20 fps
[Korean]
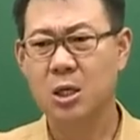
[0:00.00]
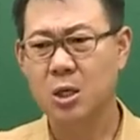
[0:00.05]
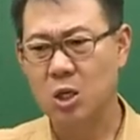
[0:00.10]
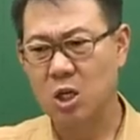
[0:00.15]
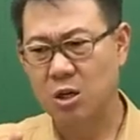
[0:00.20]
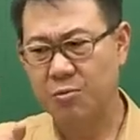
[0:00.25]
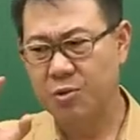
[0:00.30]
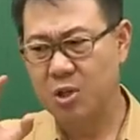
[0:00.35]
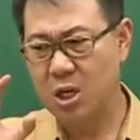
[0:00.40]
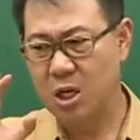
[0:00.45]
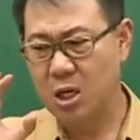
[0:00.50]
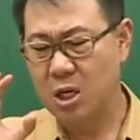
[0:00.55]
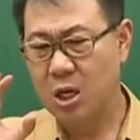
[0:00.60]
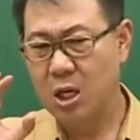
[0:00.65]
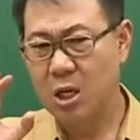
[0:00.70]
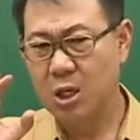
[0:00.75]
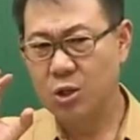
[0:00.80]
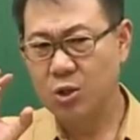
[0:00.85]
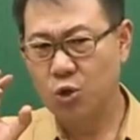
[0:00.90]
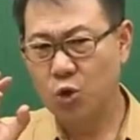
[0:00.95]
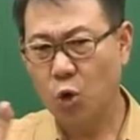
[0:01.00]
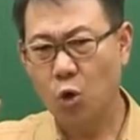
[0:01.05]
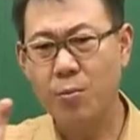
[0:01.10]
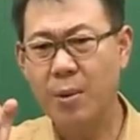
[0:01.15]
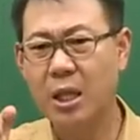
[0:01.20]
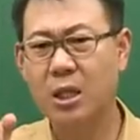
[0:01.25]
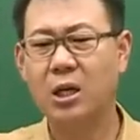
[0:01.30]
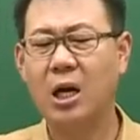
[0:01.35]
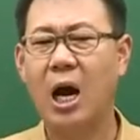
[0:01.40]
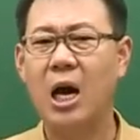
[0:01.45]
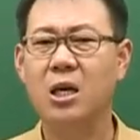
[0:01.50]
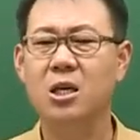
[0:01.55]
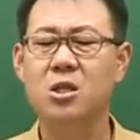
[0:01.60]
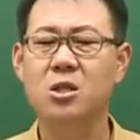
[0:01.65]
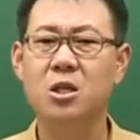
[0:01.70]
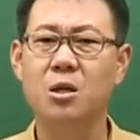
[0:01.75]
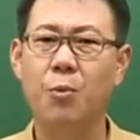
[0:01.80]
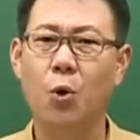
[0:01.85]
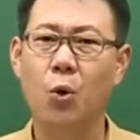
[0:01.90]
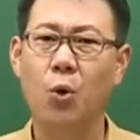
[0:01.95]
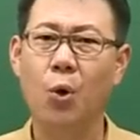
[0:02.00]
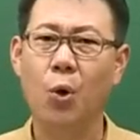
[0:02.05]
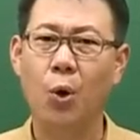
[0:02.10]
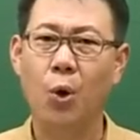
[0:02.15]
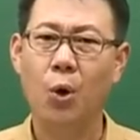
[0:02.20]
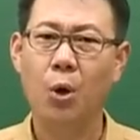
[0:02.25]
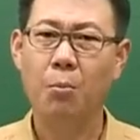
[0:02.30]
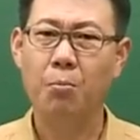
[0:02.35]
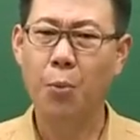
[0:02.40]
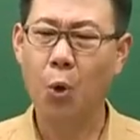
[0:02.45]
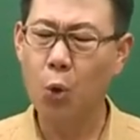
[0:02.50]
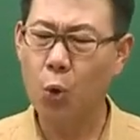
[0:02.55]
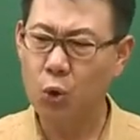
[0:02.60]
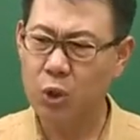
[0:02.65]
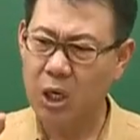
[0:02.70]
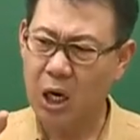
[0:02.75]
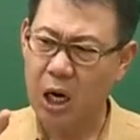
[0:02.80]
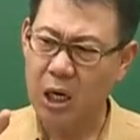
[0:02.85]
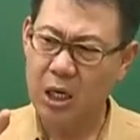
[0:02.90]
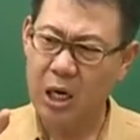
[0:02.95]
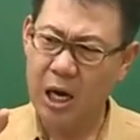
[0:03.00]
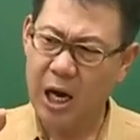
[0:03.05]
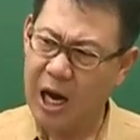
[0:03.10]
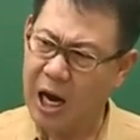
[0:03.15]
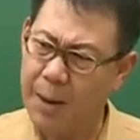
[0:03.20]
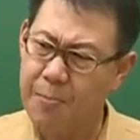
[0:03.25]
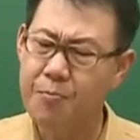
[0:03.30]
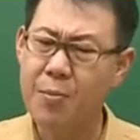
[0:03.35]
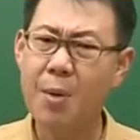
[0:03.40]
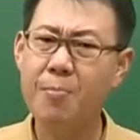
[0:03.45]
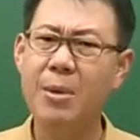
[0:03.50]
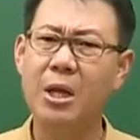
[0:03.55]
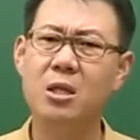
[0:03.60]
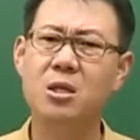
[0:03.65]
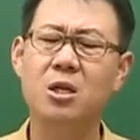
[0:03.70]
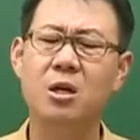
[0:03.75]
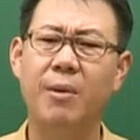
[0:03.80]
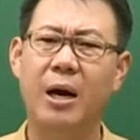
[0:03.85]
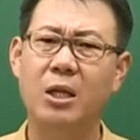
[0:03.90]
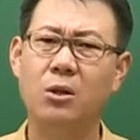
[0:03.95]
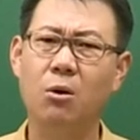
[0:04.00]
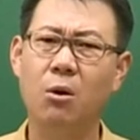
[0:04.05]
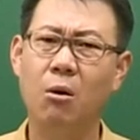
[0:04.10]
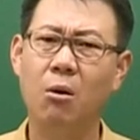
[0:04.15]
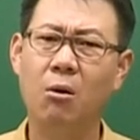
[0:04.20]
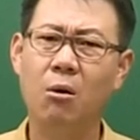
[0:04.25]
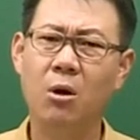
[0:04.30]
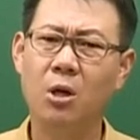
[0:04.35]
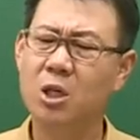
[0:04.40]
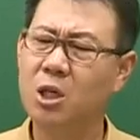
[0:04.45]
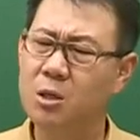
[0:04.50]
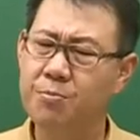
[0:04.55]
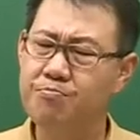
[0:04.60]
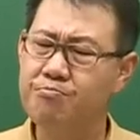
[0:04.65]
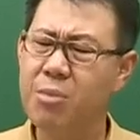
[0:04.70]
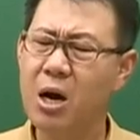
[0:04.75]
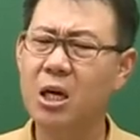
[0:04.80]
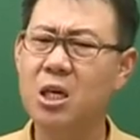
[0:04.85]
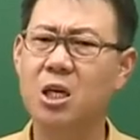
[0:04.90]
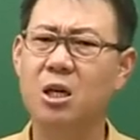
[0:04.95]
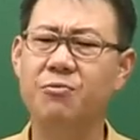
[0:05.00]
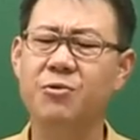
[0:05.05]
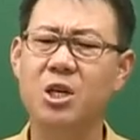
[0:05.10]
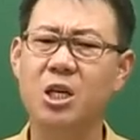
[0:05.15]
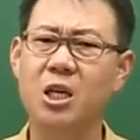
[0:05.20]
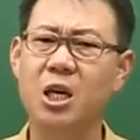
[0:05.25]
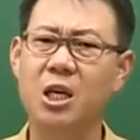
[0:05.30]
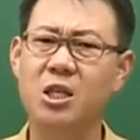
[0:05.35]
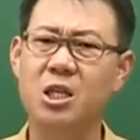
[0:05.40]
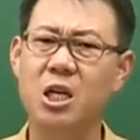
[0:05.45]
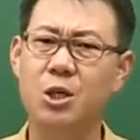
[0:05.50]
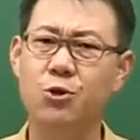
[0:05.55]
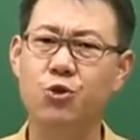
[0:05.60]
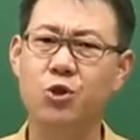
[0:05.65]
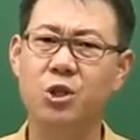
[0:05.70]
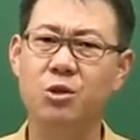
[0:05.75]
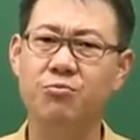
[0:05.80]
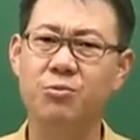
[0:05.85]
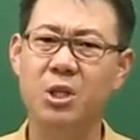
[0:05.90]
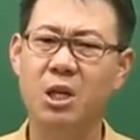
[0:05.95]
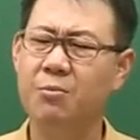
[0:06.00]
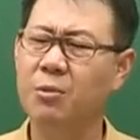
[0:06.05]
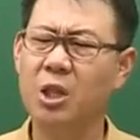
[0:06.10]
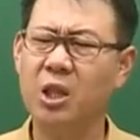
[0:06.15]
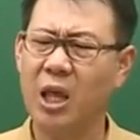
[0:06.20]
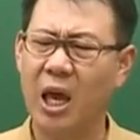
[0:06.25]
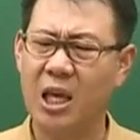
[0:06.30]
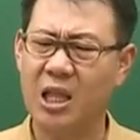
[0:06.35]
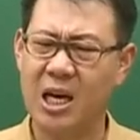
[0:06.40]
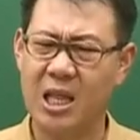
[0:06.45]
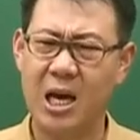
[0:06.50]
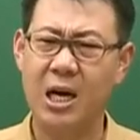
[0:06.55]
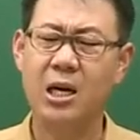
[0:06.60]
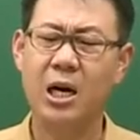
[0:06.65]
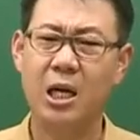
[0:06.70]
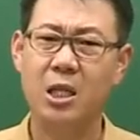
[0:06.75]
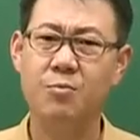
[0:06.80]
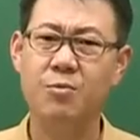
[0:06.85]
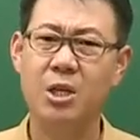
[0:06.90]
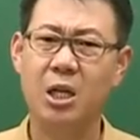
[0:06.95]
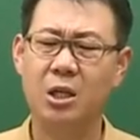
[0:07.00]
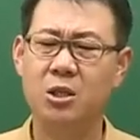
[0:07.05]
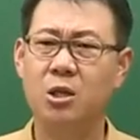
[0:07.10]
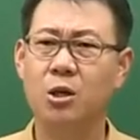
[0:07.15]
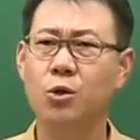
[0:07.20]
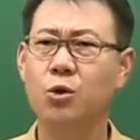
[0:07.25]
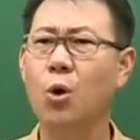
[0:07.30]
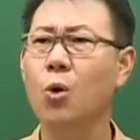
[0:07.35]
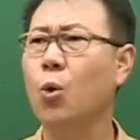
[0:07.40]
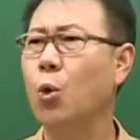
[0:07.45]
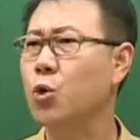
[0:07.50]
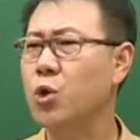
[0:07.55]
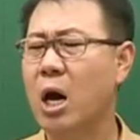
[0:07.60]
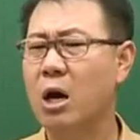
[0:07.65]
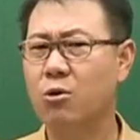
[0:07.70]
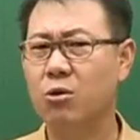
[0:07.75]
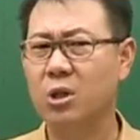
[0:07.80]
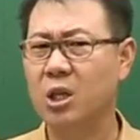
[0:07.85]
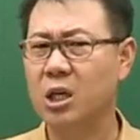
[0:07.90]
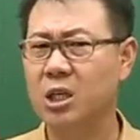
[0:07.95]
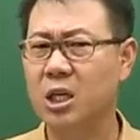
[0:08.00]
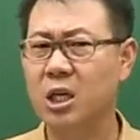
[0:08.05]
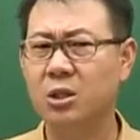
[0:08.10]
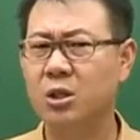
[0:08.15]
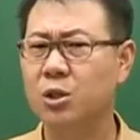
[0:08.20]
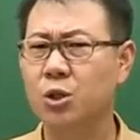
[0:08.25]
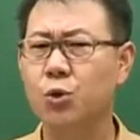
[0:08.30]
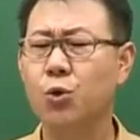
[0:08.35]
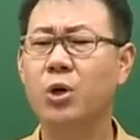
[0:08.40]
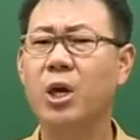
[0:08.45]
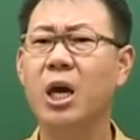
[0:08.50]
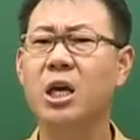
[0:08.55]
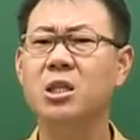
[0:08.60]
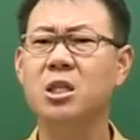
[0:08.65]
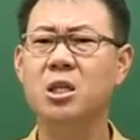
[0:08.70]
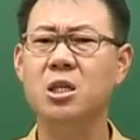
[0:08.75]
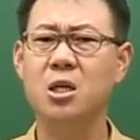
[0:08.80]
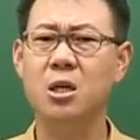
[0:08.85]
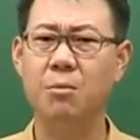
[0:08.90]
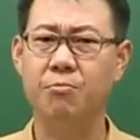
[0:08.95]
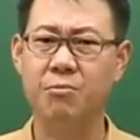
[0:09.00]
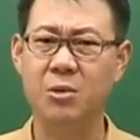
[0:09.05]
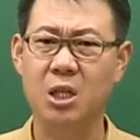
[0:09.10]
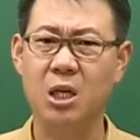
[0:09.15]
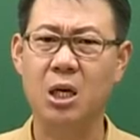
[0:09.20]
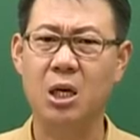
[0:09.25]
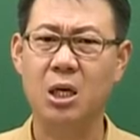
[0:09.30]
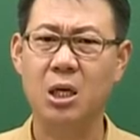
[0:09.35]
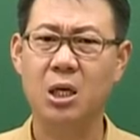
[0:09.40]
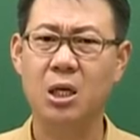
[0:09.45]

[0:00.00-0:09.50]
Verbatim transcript: 여러분들이 조금만 강의 들어보고 모의고사 강의 한 번만 들어봐도 금방 여러분들이 캐치할 수 있습니다. 뭐 대단한 거 아닙니다. 저도 고등학교 때 제 스스로 깨친 겁니다.